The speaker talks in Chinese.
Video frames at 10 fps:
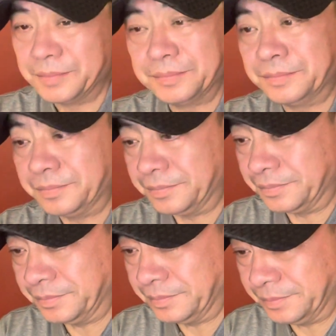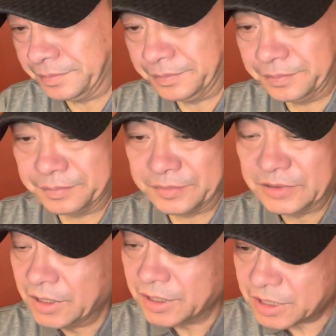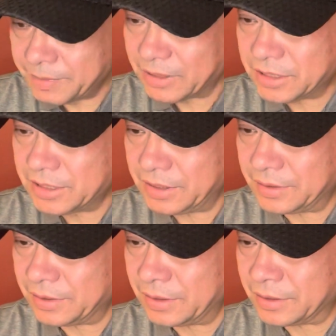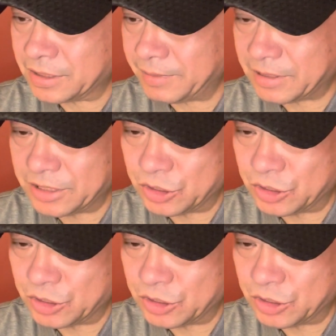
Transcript: 嗯，十八世纪啊，十八世纪